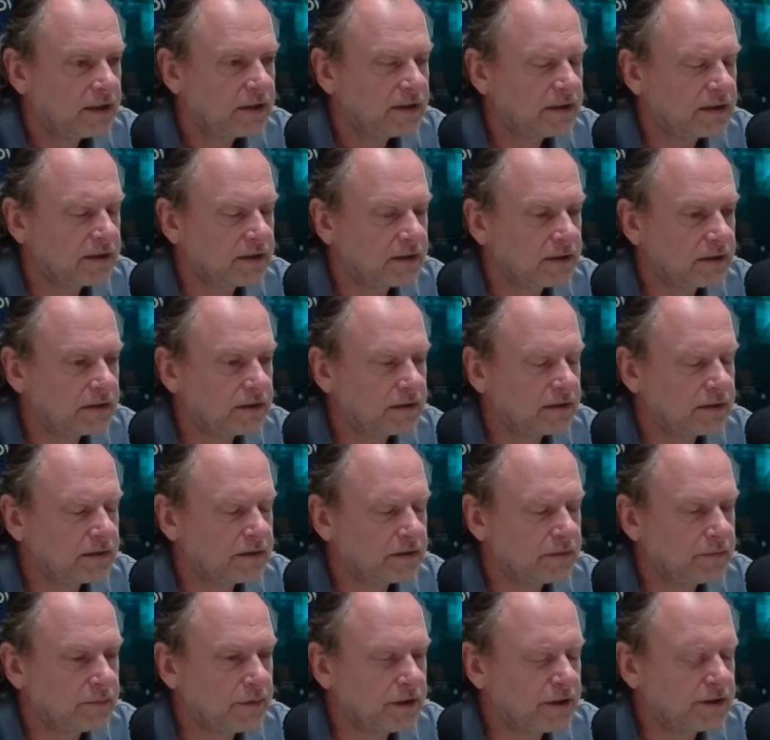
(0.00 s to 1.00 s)
że
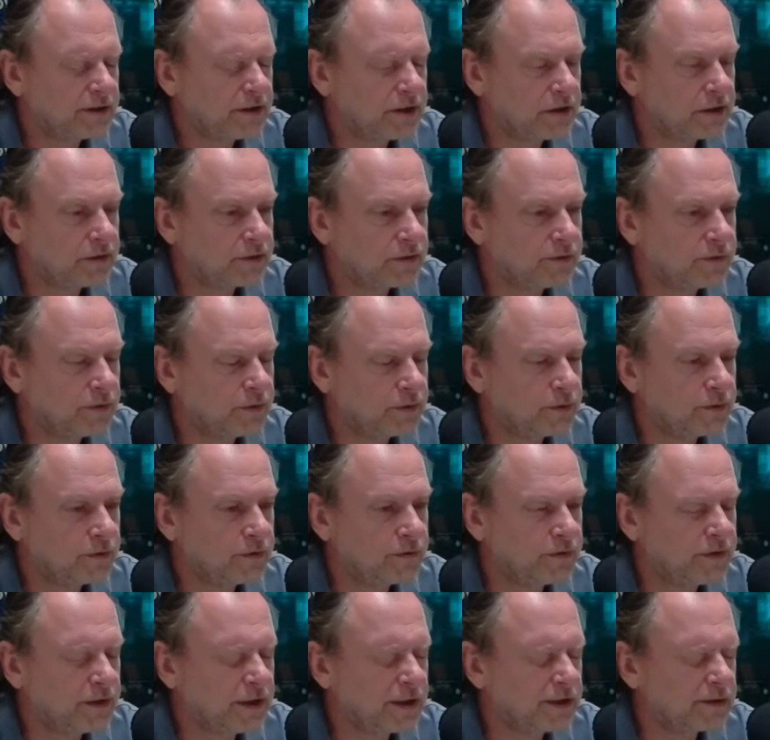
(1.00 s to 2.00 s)
y, minister rozwoju i
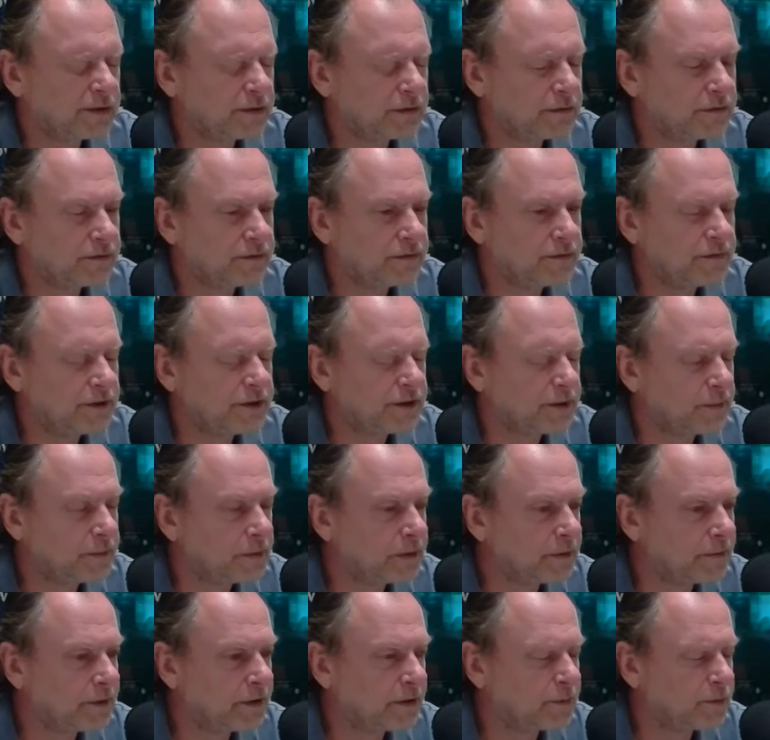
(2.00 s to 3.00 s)
finansów,
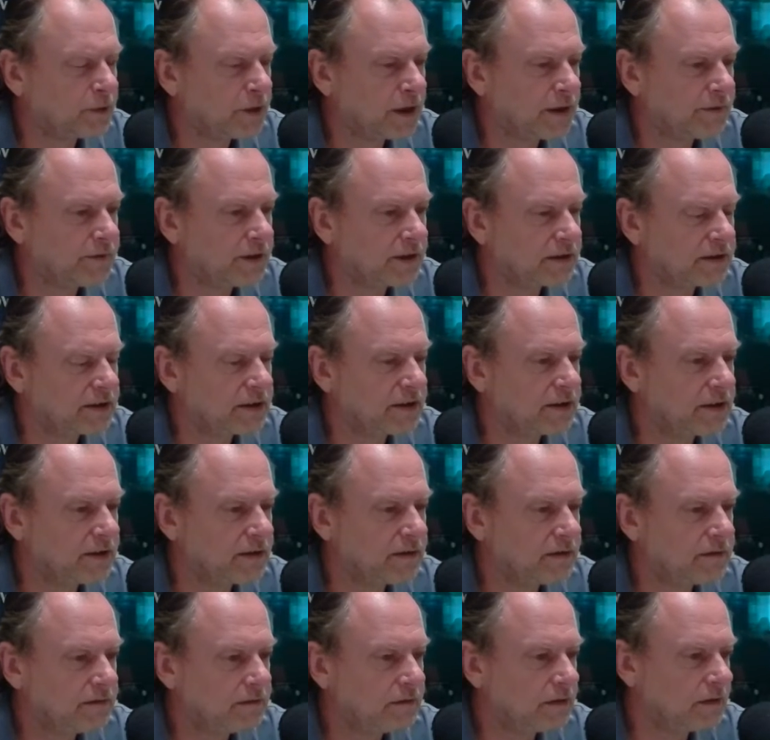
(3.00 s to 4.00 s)
wicepremier Morawiecki
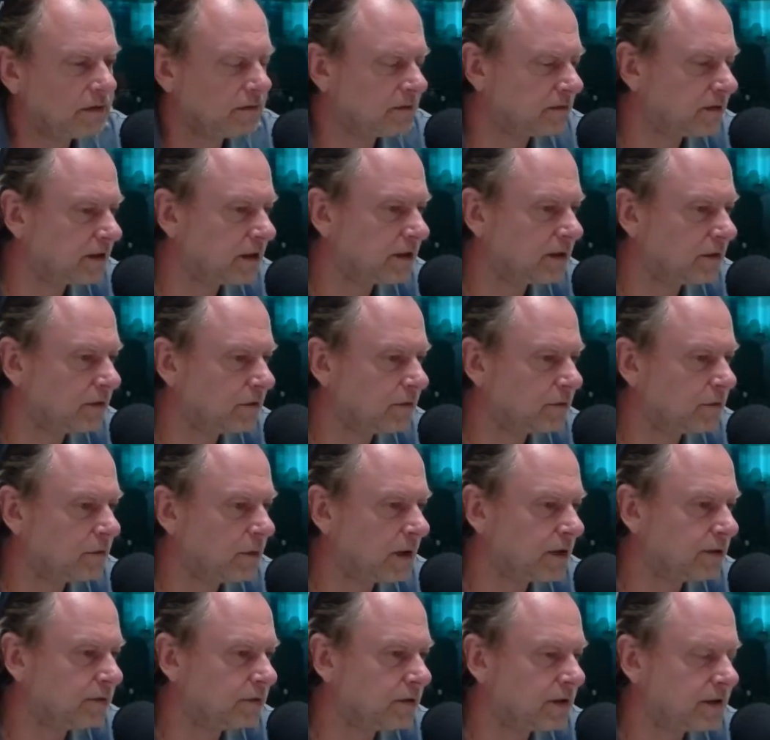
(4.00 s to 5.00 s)
no, z tego
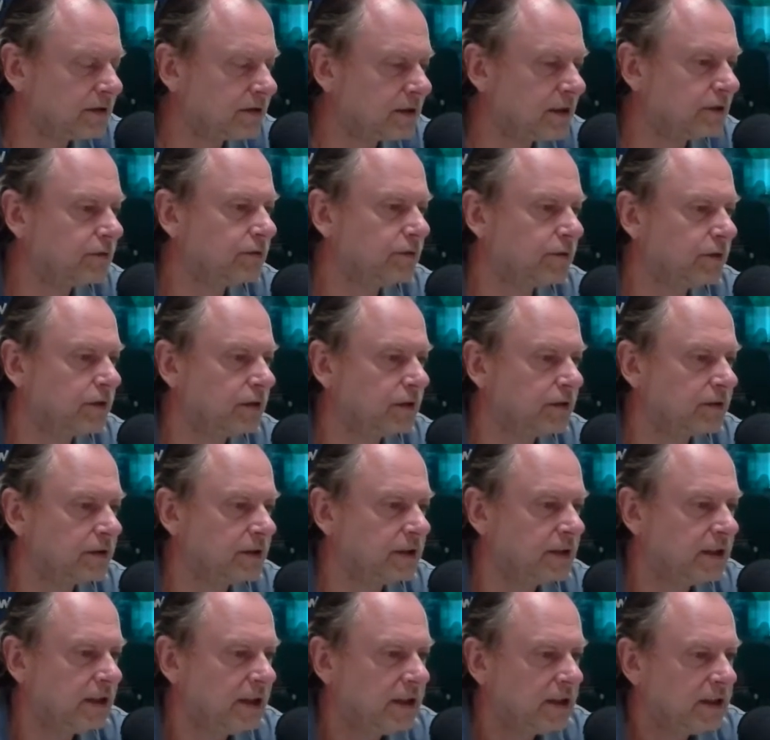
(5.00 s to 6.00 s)
układu jest zadowolony.